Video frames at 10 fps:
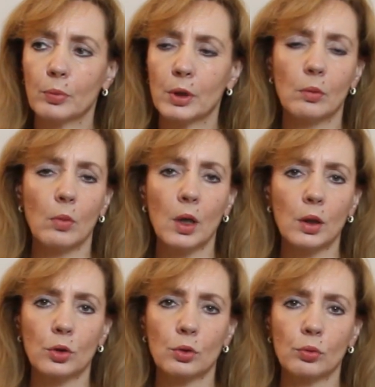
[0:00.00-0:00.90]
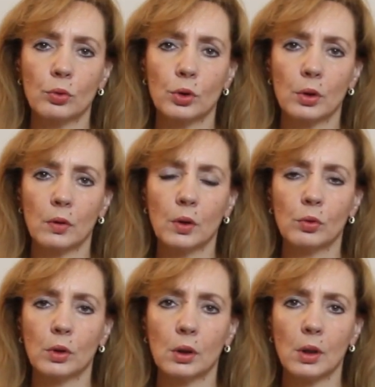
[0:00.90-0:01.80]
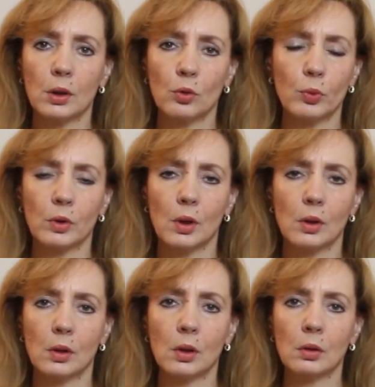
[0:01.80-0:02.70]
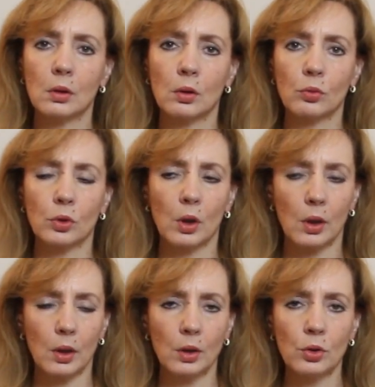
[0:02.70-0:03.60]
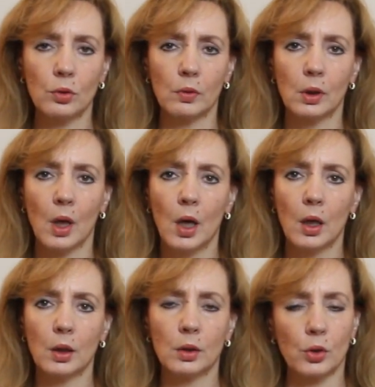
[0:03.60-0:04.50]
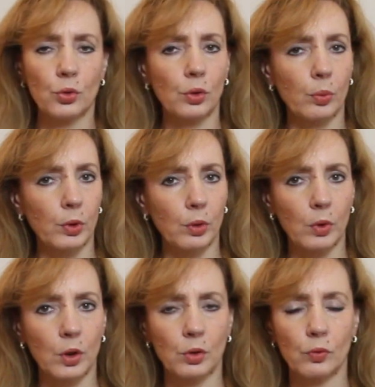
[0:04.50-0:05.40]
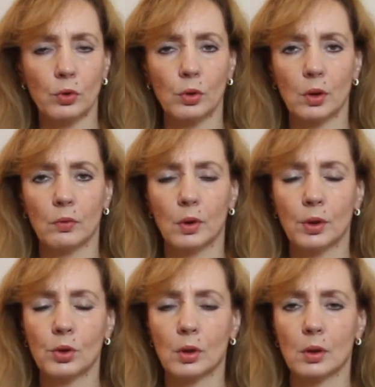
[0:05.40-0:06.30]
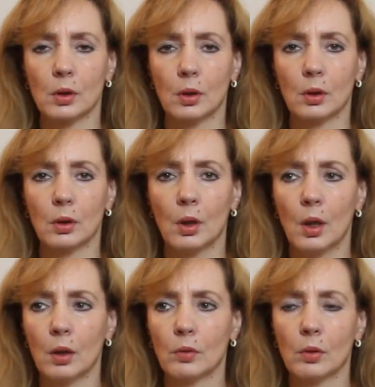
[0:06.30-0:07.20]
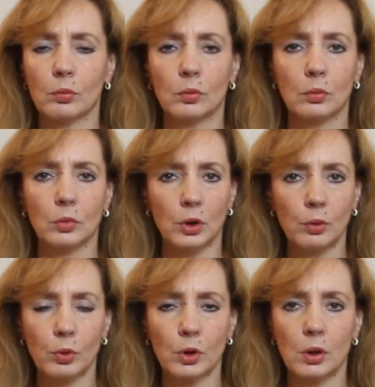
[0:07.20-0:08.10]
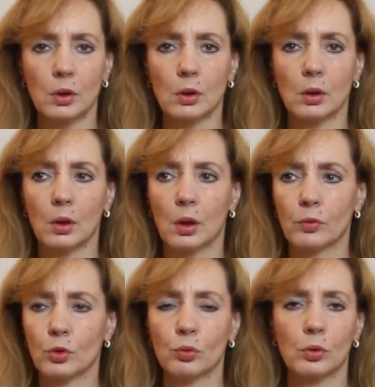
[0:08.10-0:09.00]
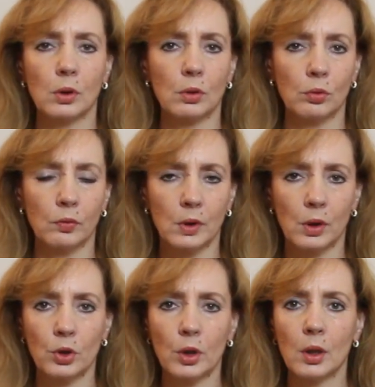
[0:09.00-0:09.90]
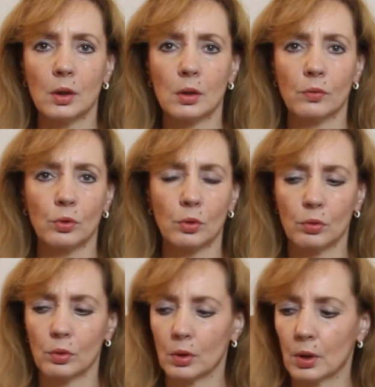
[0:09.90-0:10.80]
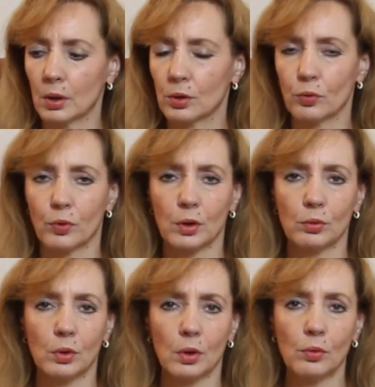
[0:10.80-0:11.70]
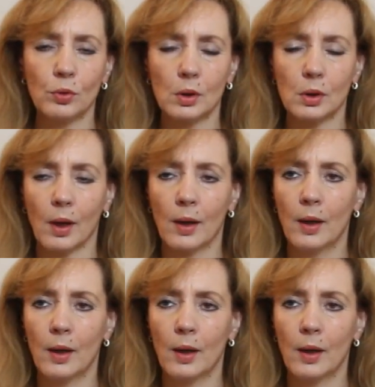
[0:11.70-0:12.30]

понимая, что человеку иногда собственные инстинкты нужно ограничивать, из расчета понимая, что все-таки вы личность, и вам жить по жизни, а все у нас тут возвращается, все такое колесо фортуны крутится,